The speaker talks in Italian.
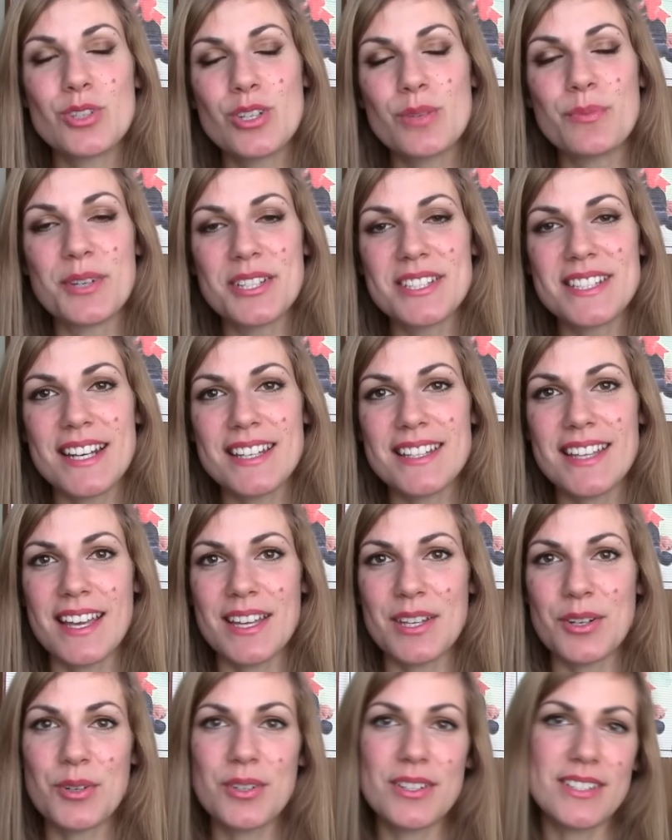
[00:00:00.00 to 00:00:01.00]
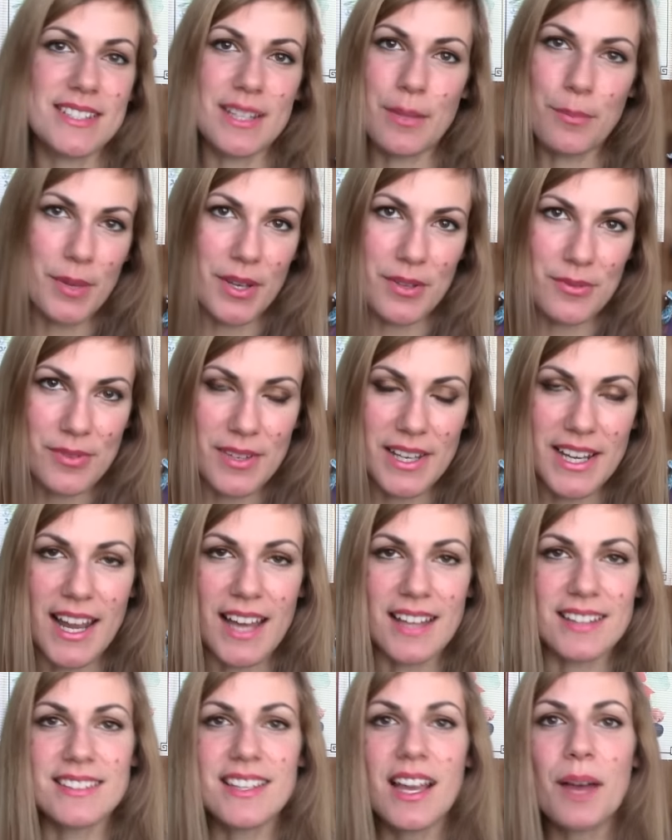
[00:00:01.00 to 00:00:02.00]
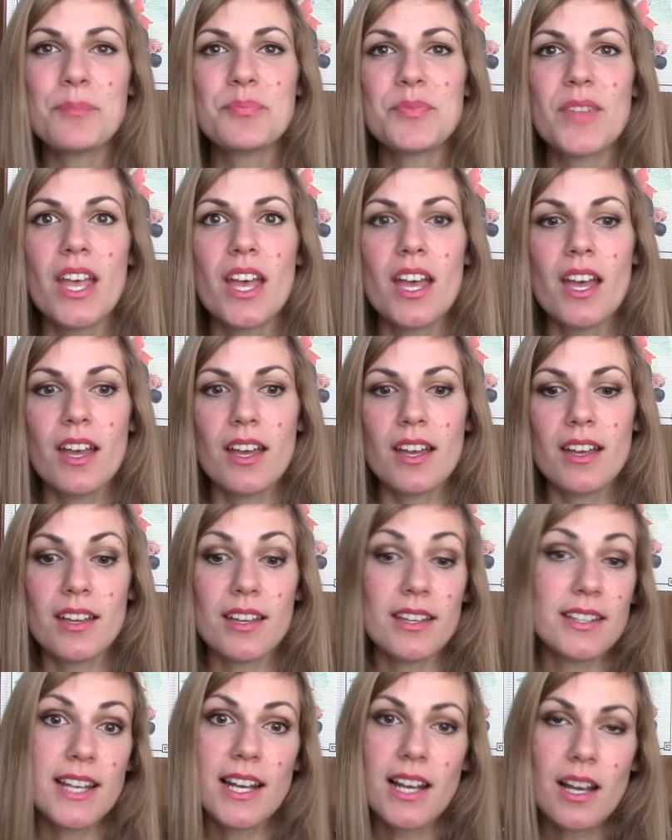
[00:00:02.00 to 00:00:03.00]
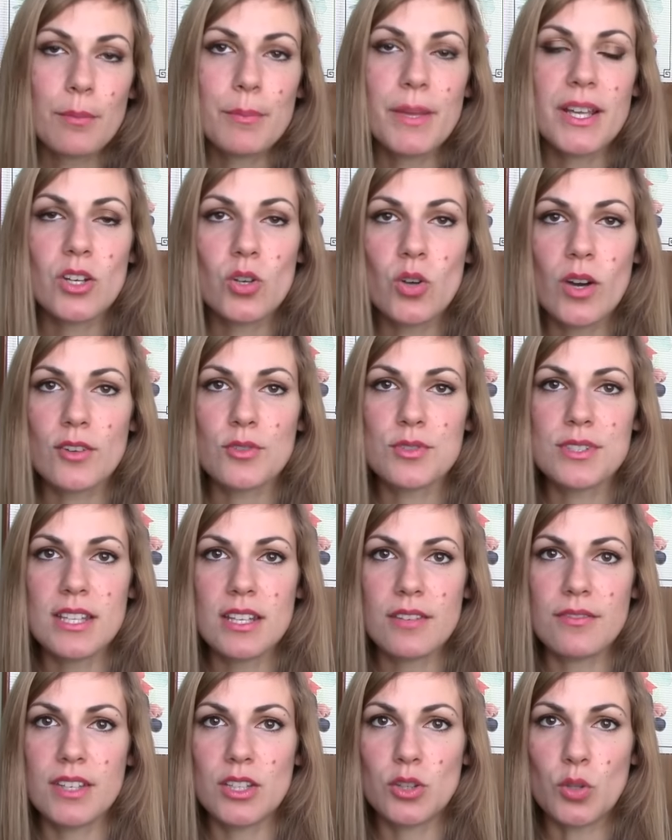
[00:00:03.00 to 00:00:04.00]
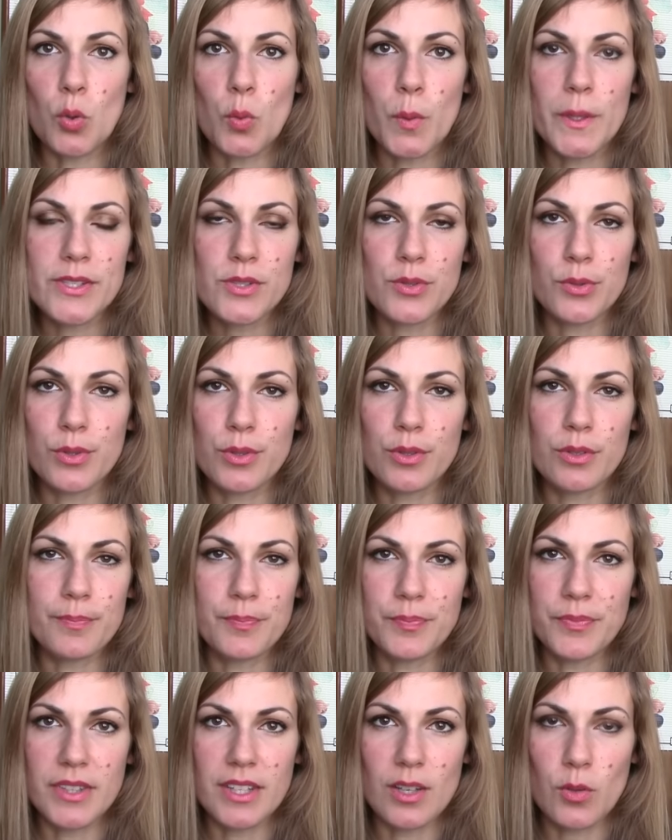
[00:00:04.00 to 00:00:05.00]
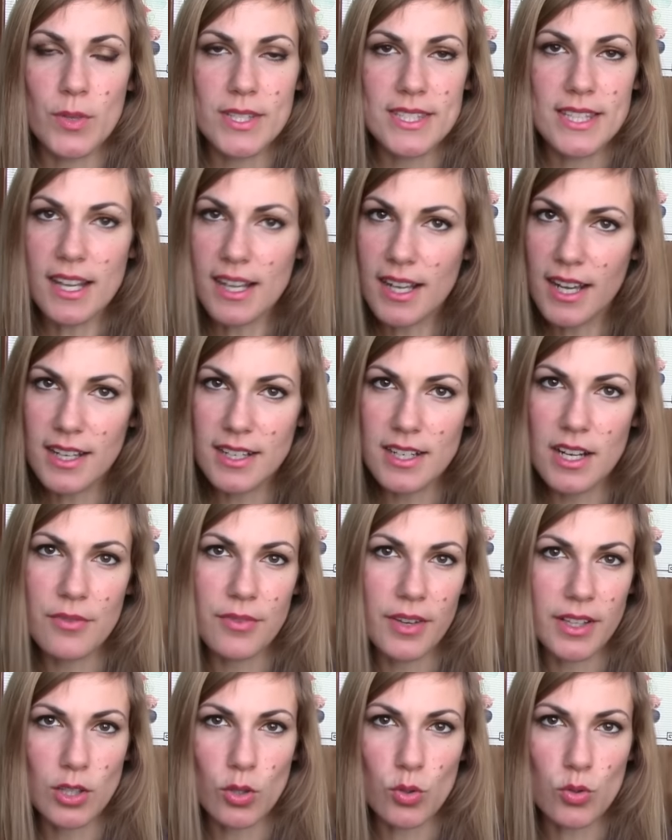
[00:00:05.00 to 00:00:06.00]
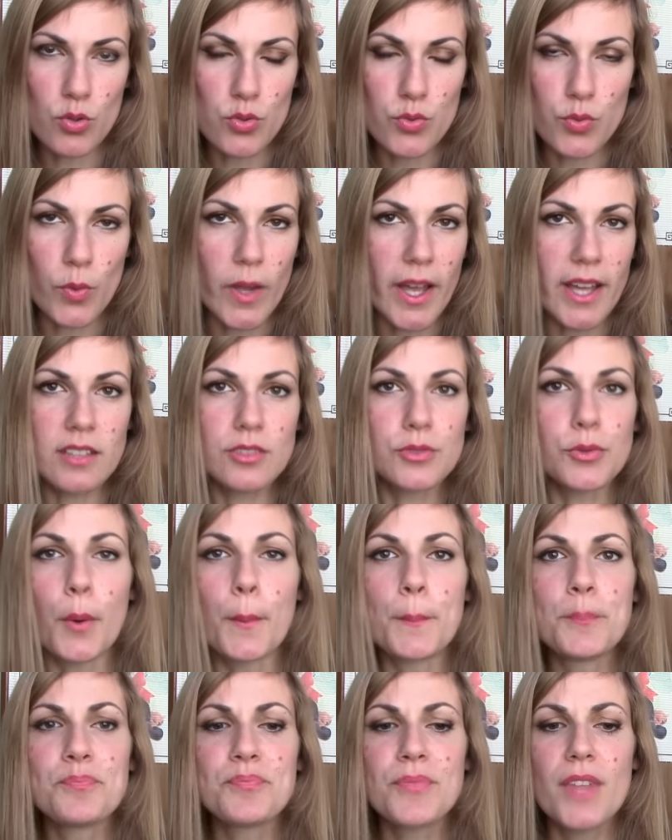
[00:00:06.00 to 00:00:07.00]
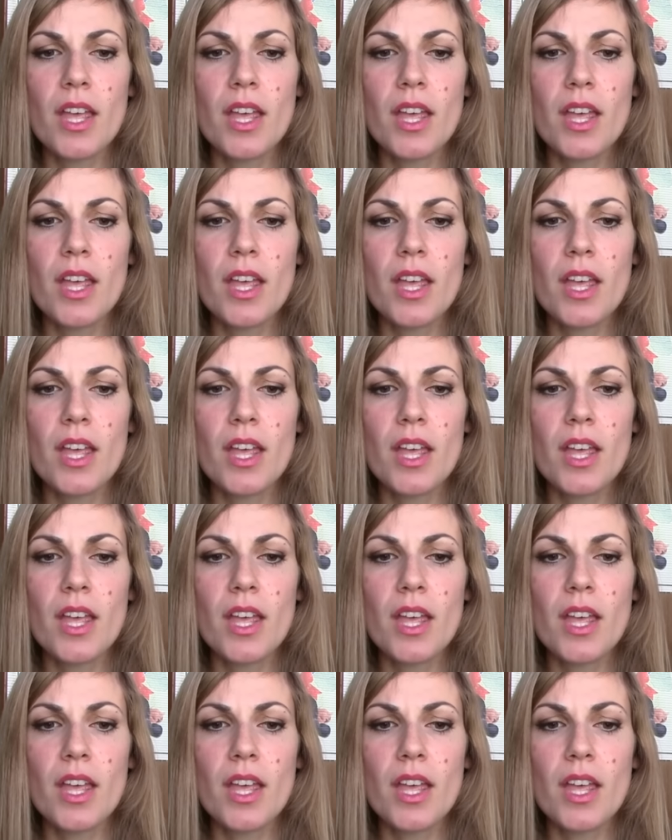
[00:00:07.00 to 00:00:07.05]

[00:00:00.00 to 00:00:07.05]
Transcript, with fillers: cibo straniero, sempre in Finlandia eh, nell'albergo hanno servito questo, mh, mm, questa carne fatta col sughetto